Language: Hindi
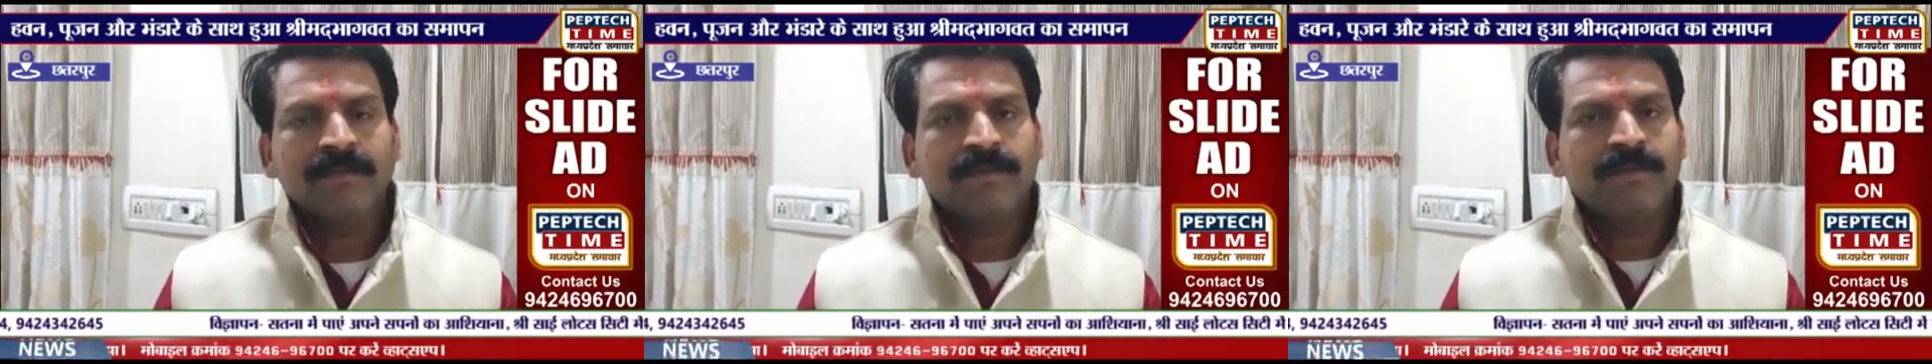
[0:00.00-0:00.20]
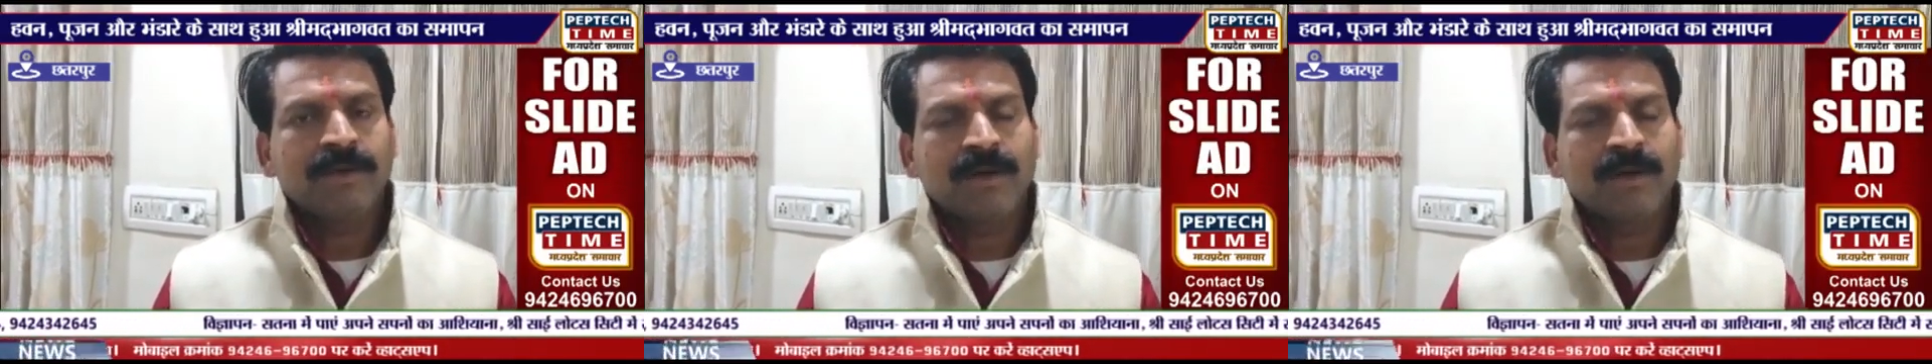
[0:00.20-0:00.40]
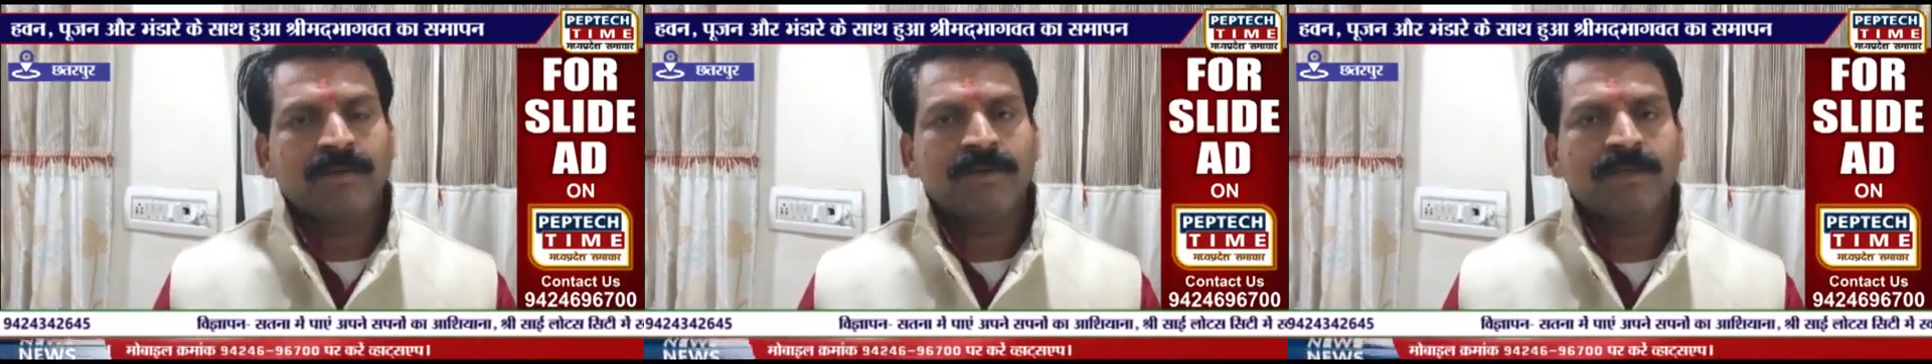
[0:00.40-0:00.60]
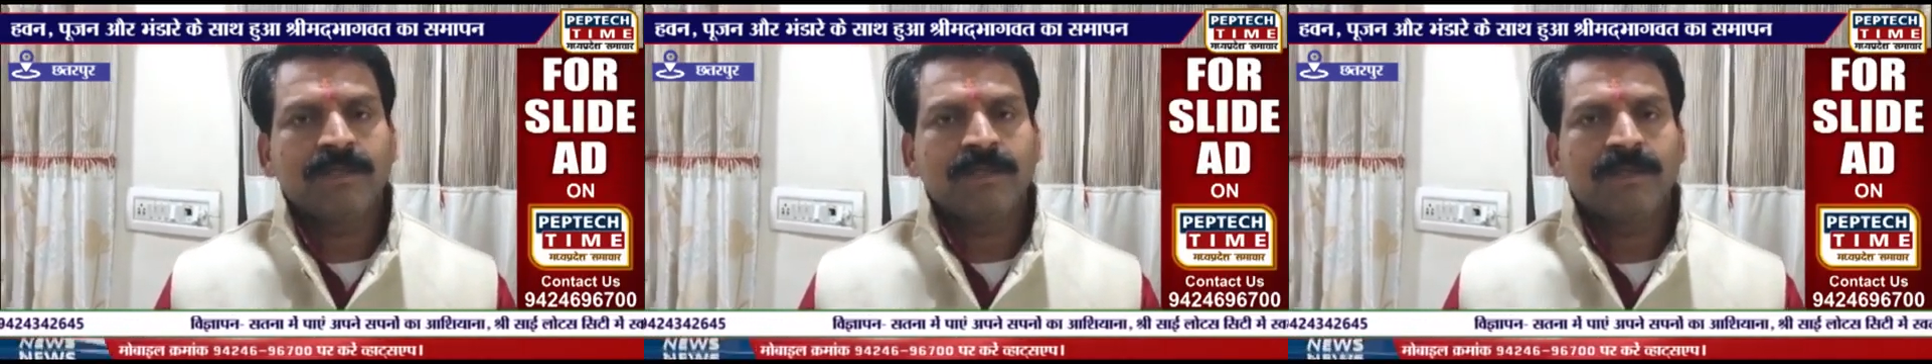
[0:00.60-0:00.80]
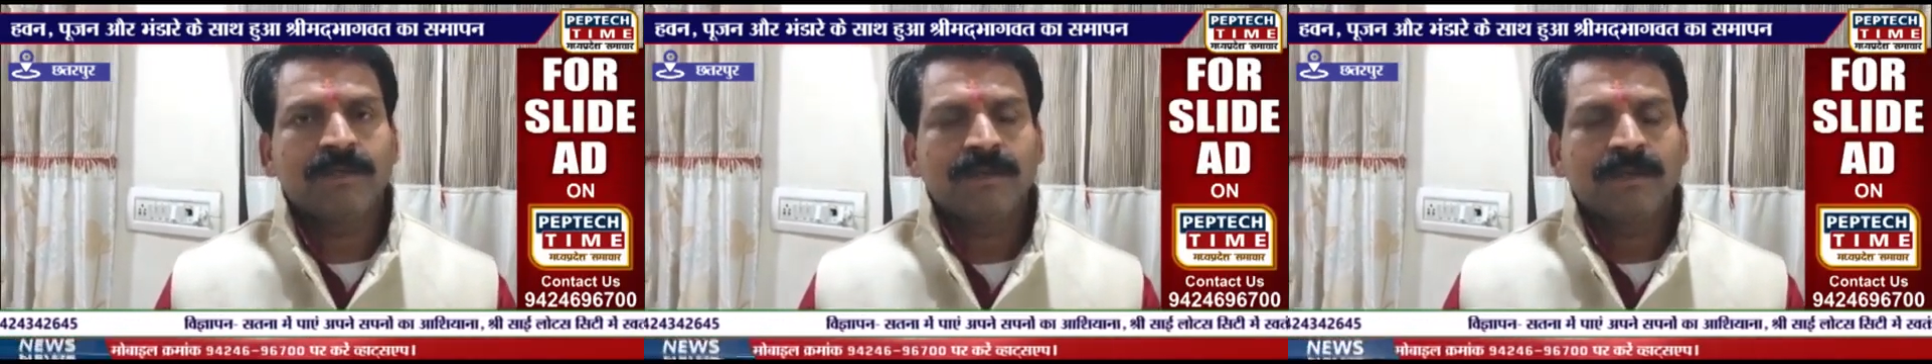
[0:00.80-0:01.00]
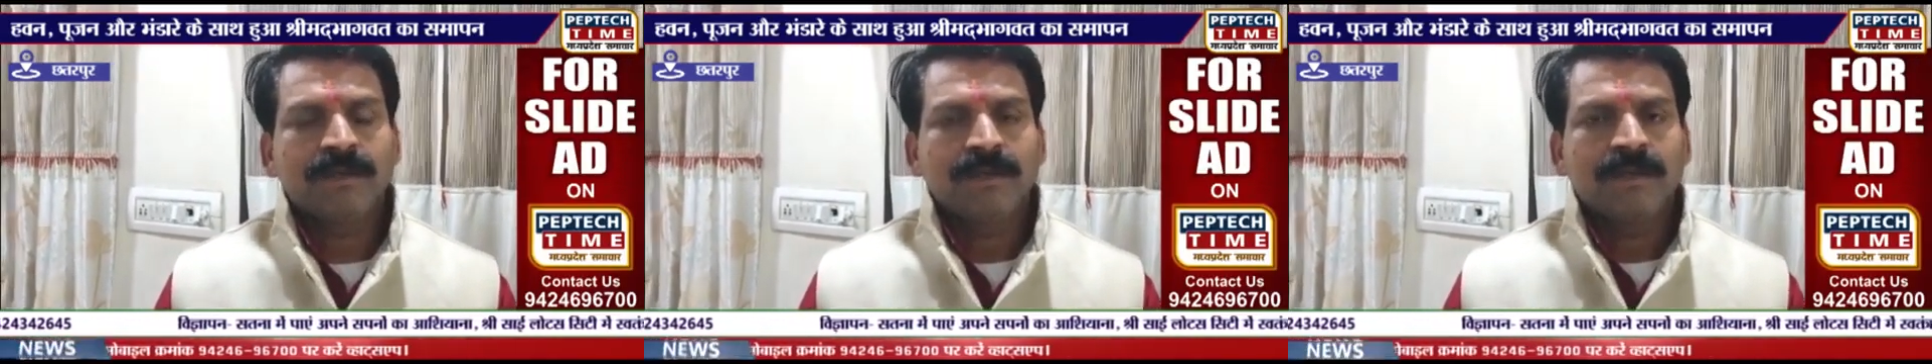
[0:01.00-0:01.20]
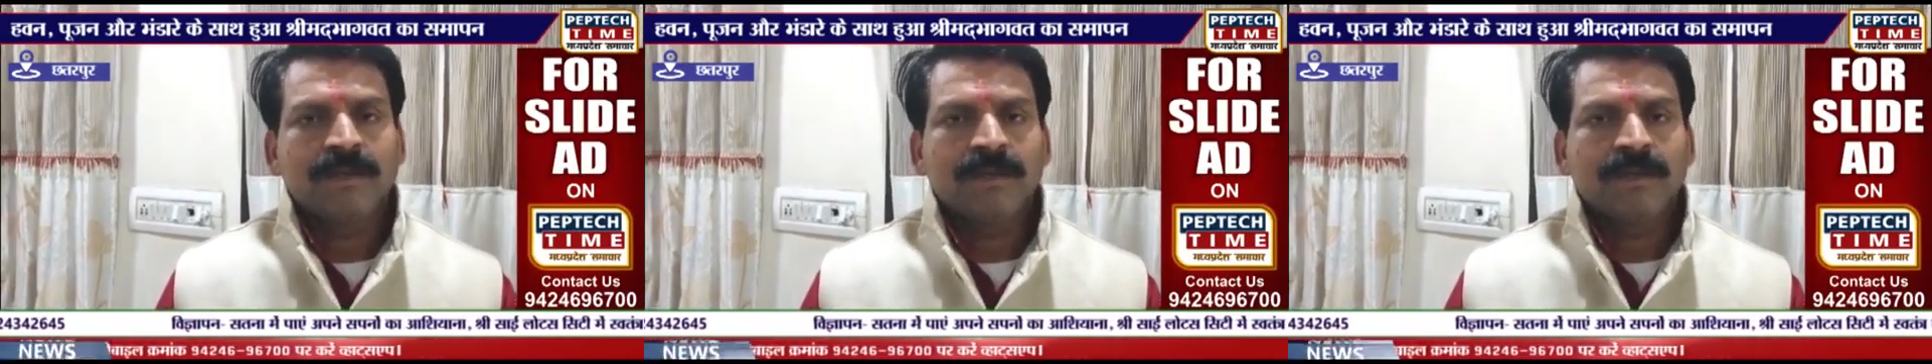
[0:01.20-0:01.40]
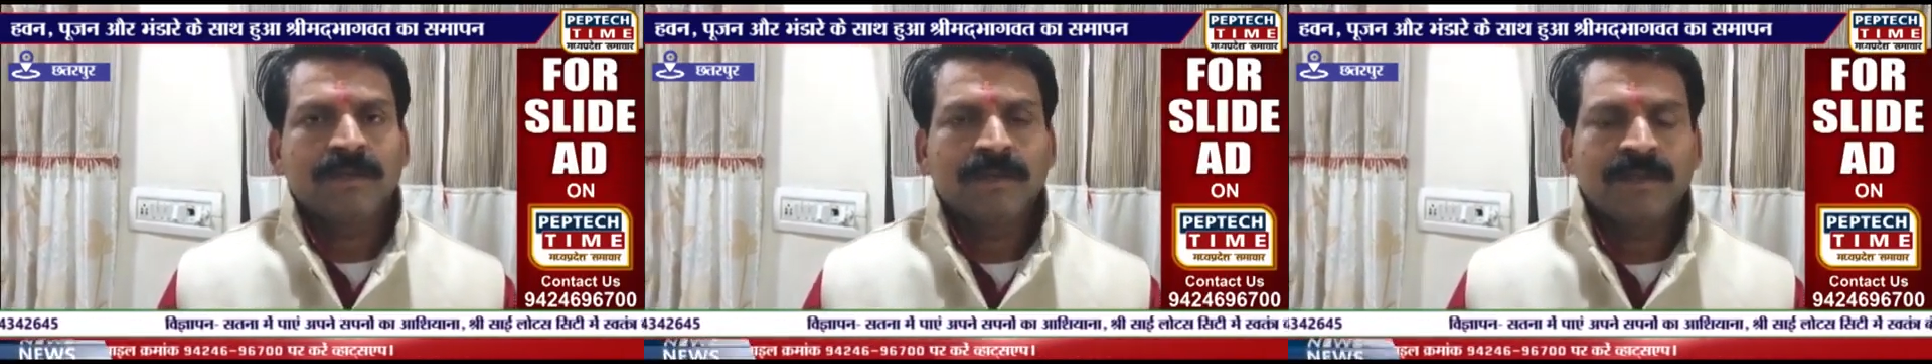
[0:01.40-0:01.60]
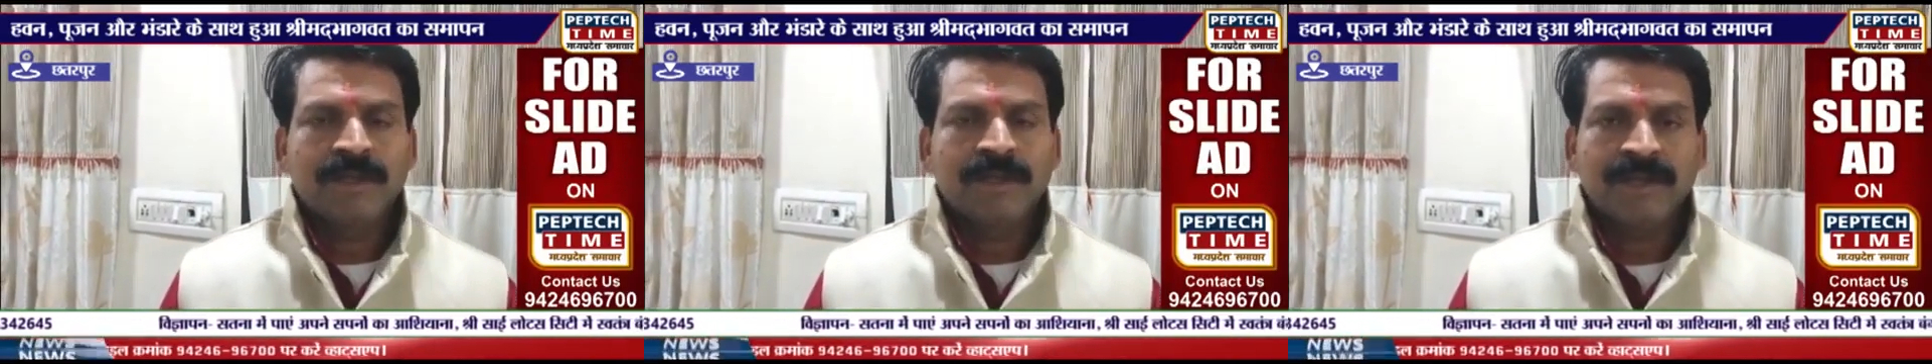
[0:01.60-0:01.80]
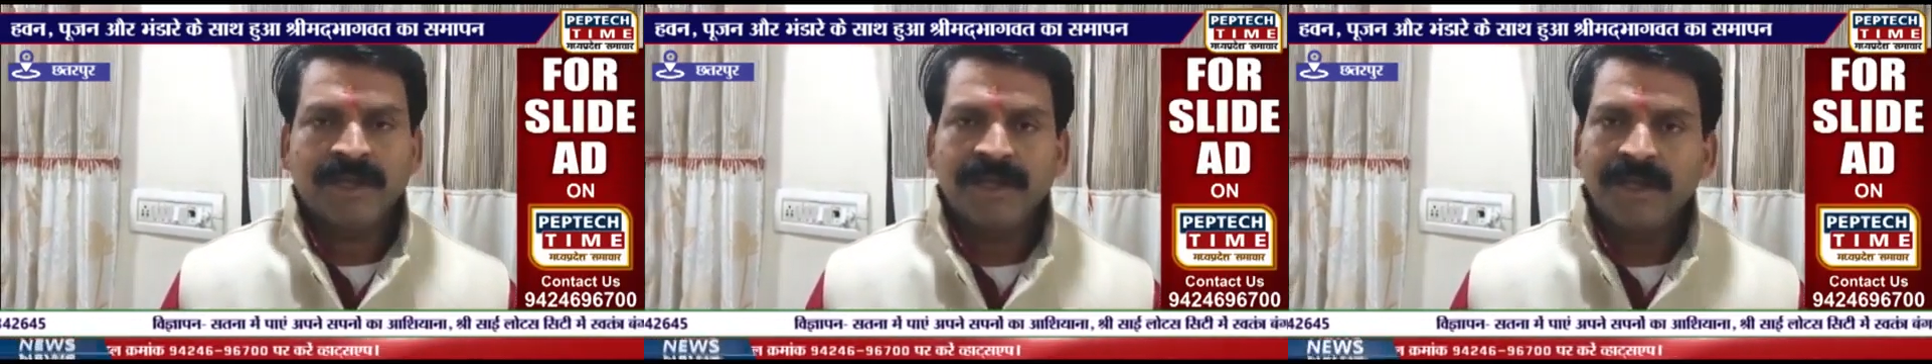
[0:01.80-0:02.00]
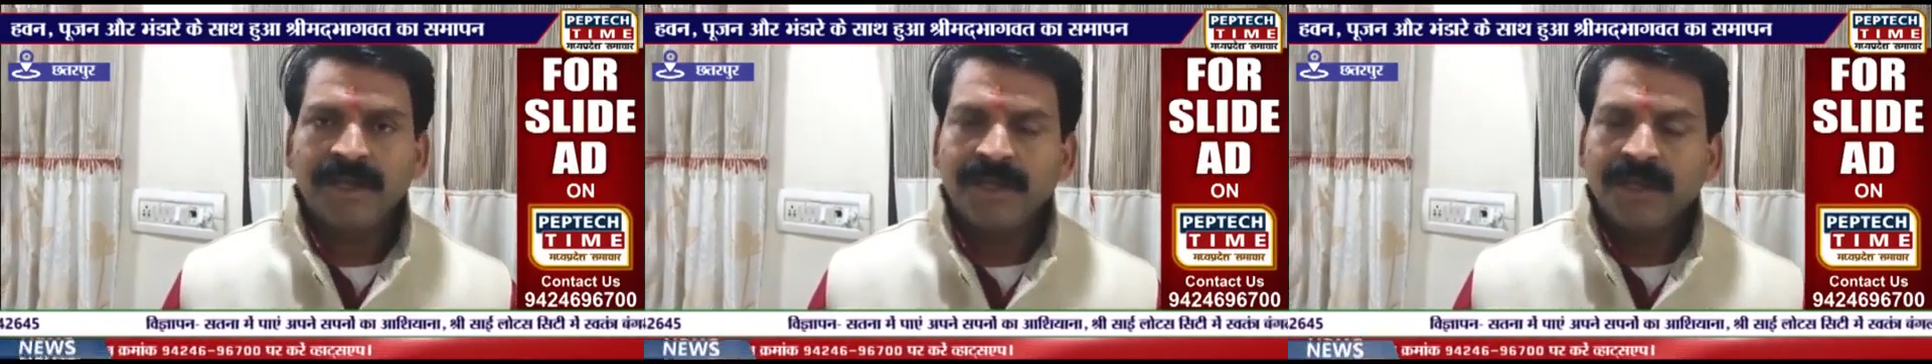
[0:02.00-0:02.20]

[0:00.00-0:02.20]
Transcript: पूर्णाहुति की गई